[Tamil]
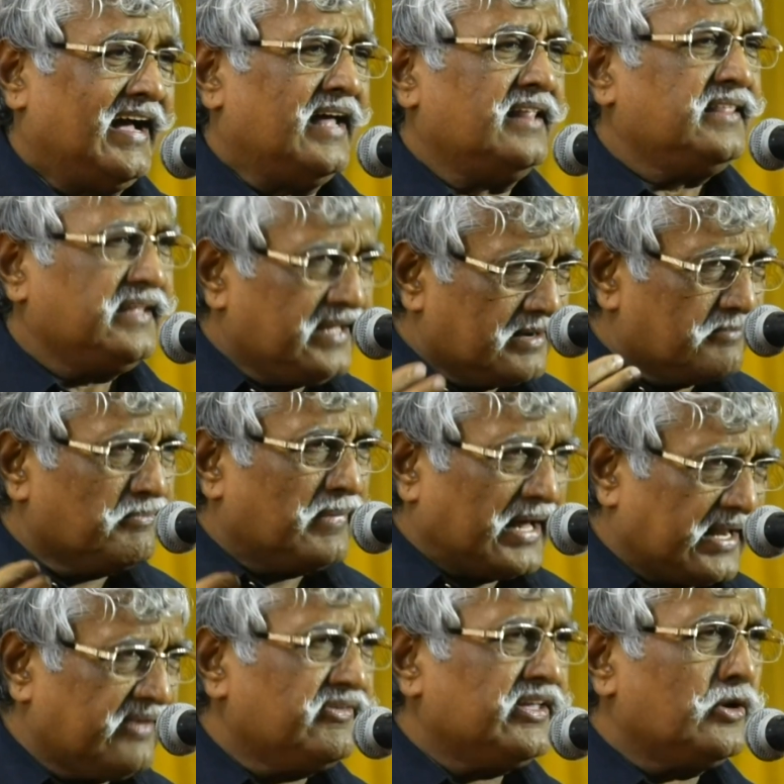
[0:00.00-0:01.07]
அது என்
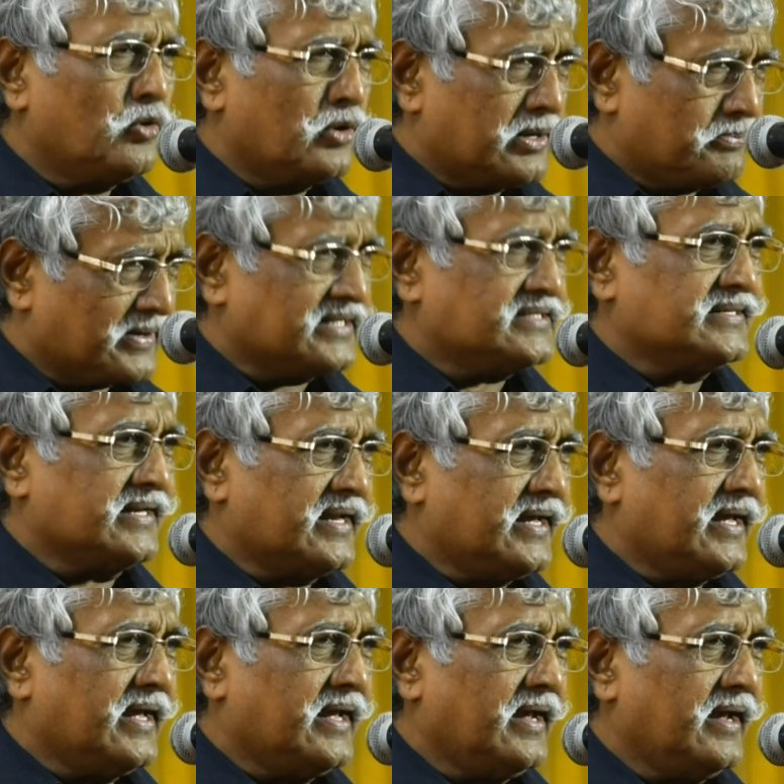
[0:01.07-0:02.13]
மனைவியோட பிரச்சனை
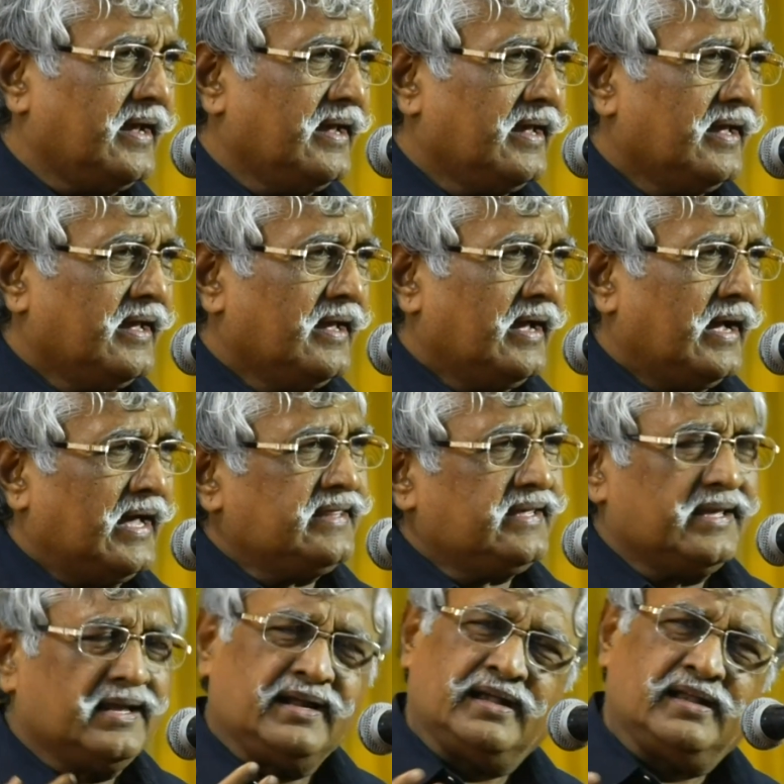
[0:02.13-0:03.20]
அது
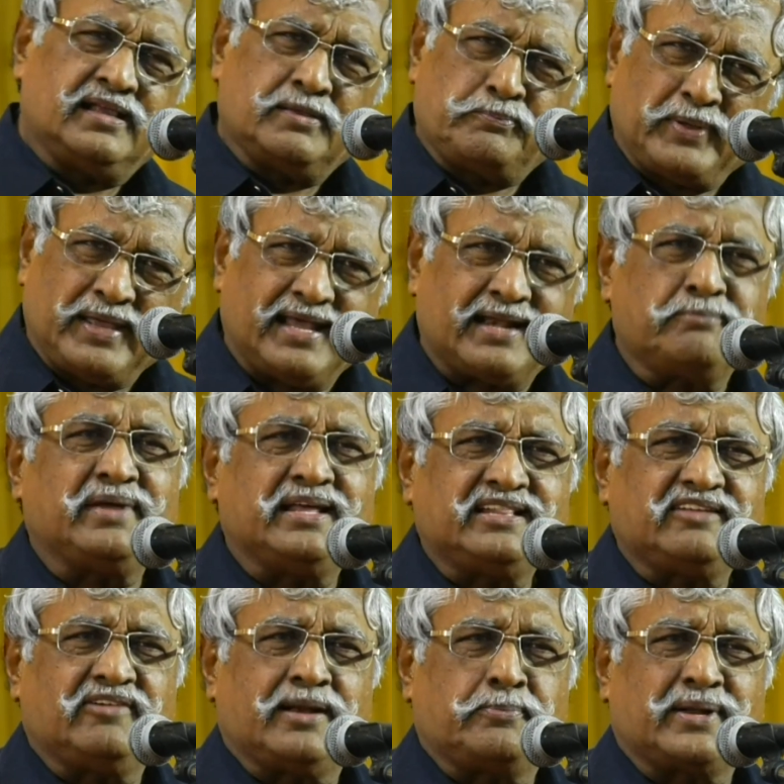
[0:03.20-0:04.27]
எங்களுக்கு
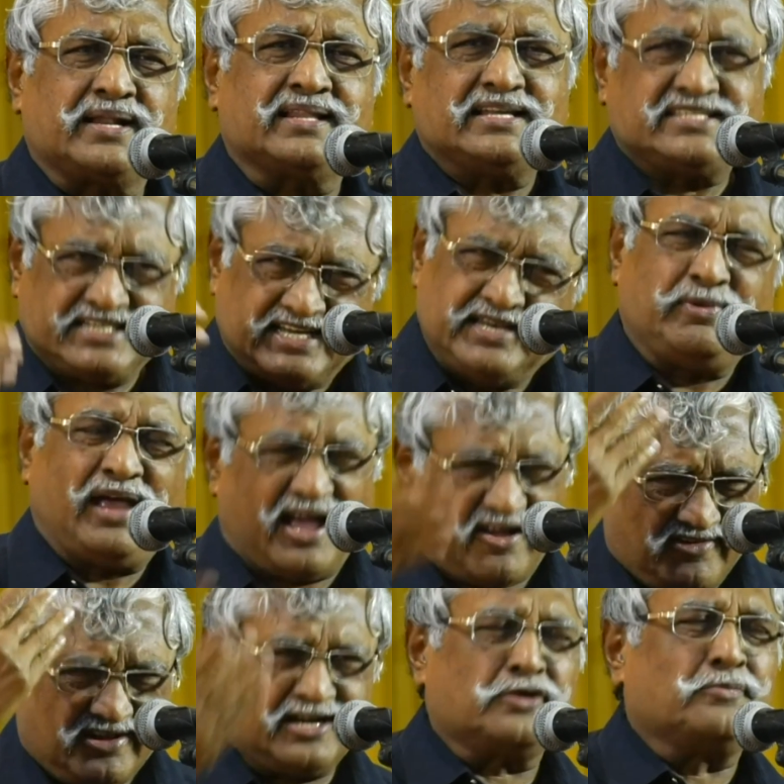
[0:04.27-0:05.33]
பேரம்பேத்தி வேற பிறந்தாச்சு இனிமேல்
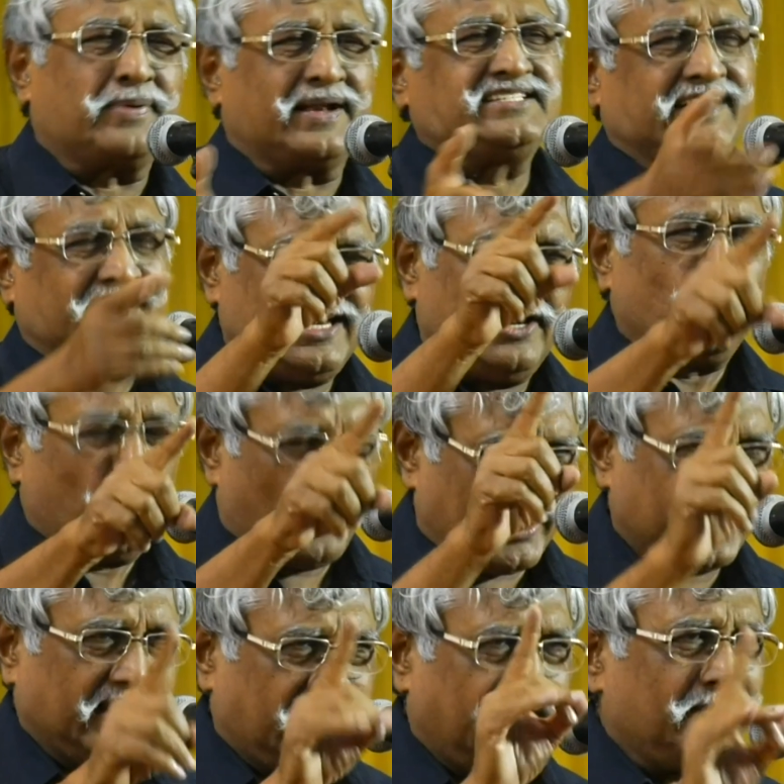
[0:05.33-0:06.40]
அவருக்கும் பிரச்சனை இல்லை
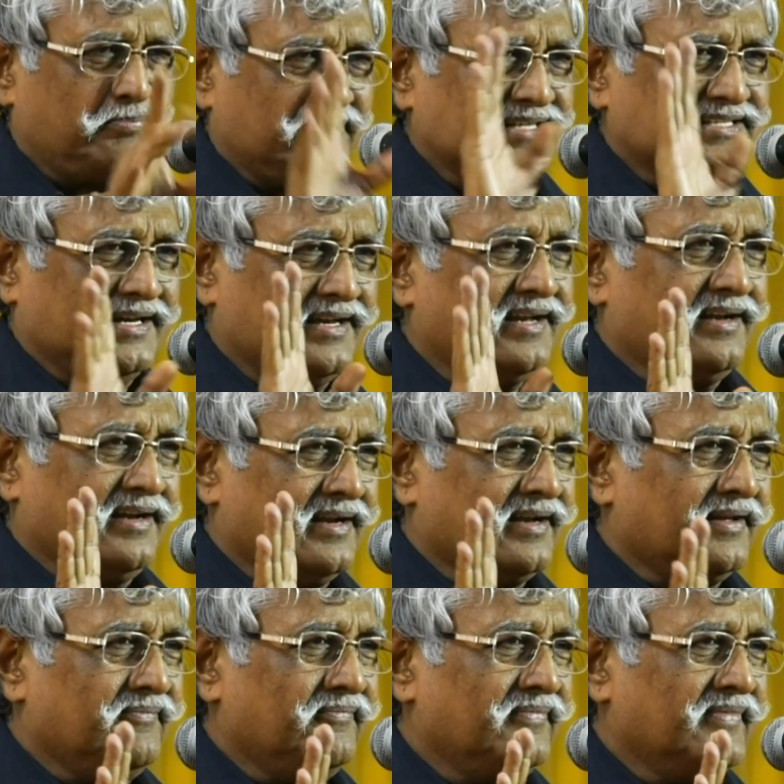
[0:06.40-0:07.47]
உனக்கு என்னடா பிரச்சனைன்னு
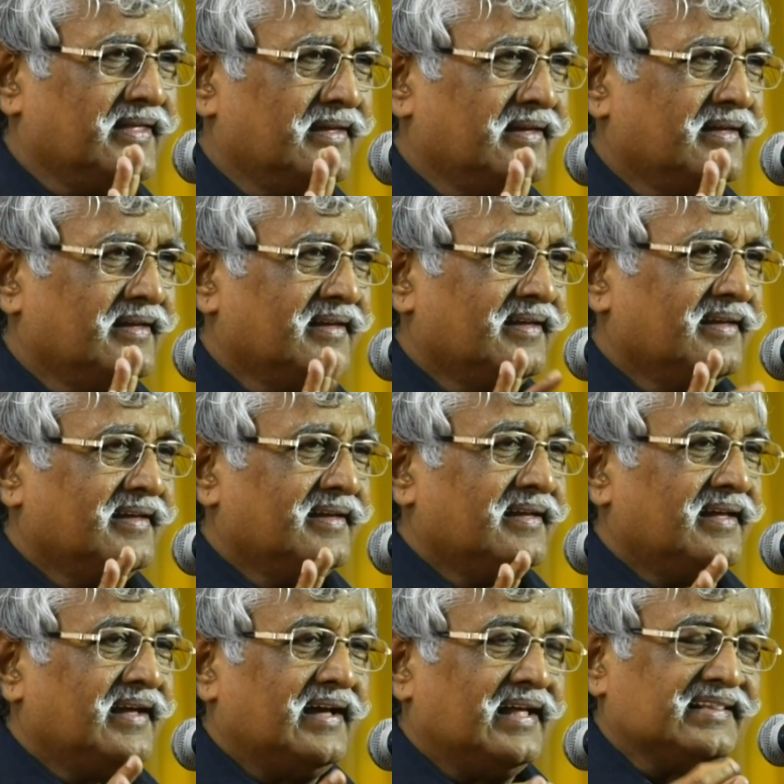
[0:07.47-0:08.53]
கேட்டேன்
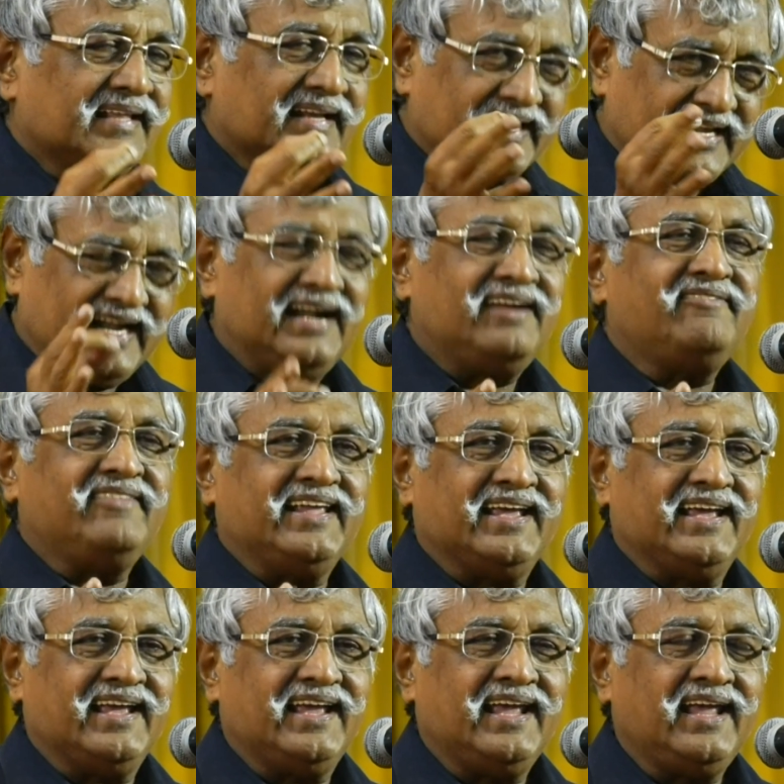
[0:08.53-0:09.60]
அந்த
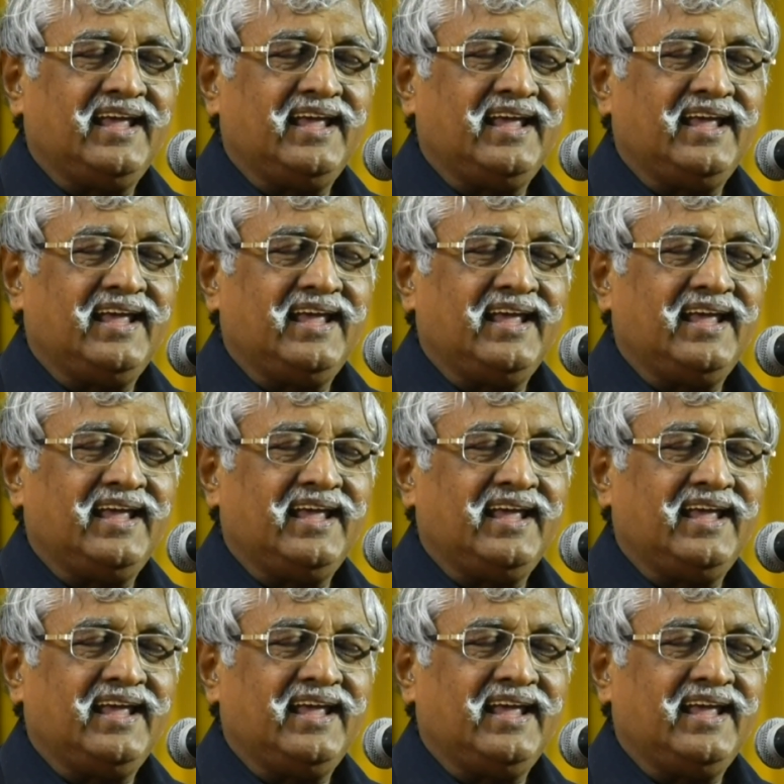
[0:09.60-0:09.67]
கேள்வியே